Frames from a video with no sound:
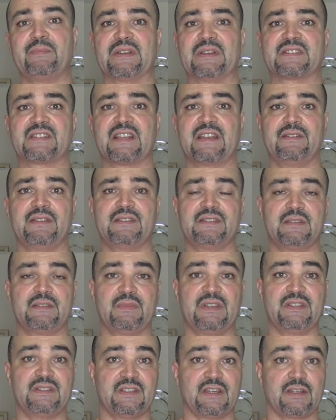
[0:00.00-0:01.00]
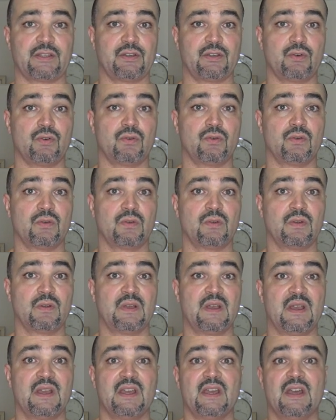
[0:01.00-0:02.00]
поставить себе технику.
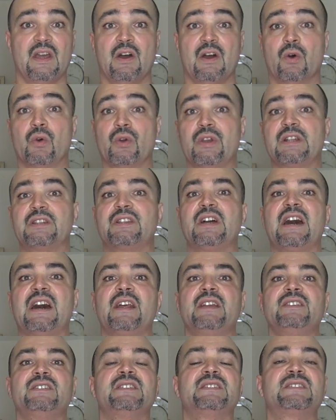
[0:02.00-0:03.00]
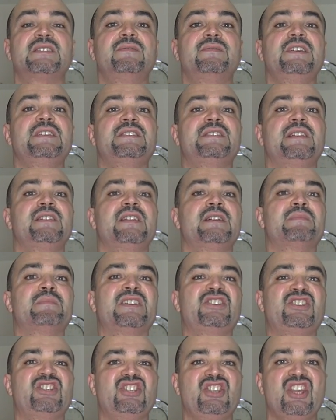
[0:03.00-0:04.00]
У Ильдара действительно
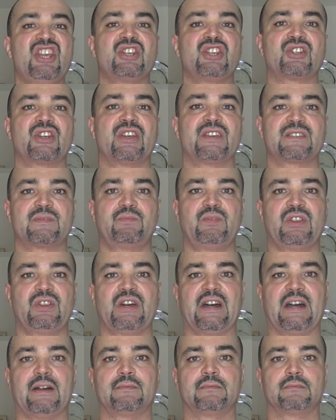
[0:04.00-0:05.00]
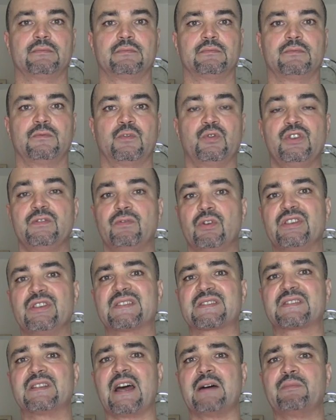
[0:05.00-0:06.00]
мощнейшая спина. У него не
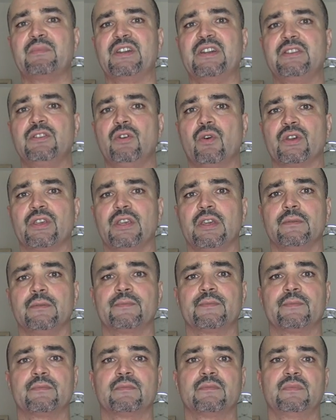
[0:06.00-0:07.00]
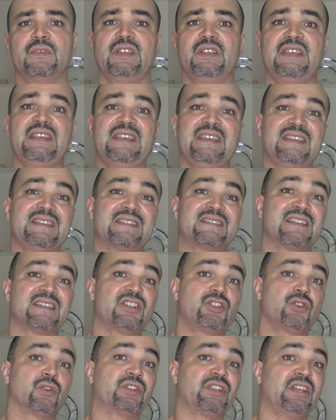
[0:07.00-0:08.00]
слабые ноги. И за
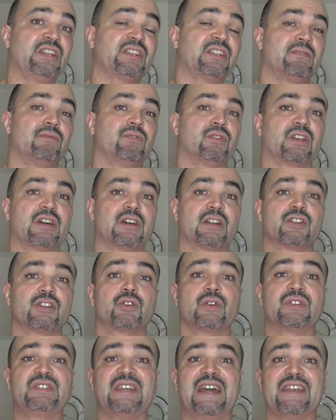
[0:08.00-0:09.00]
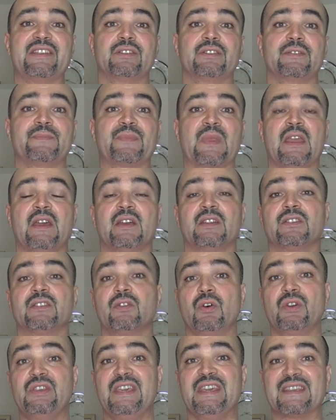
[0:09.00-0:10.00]
счет этого он хорошо тянет.
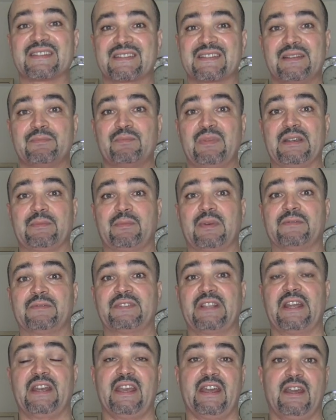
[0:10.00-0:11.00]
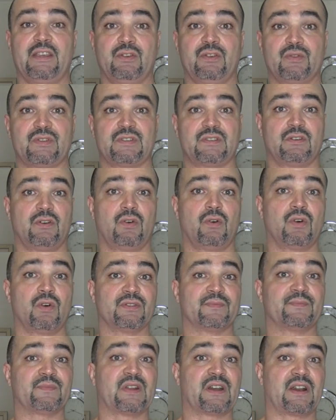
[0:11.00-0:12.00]
Но если бы, повторяюсь,
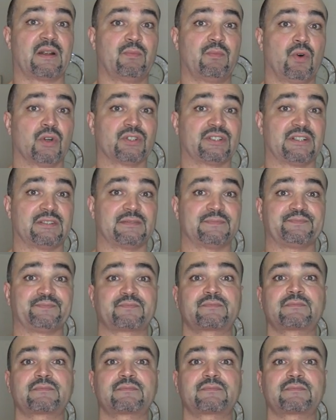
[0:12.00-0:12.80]
он работал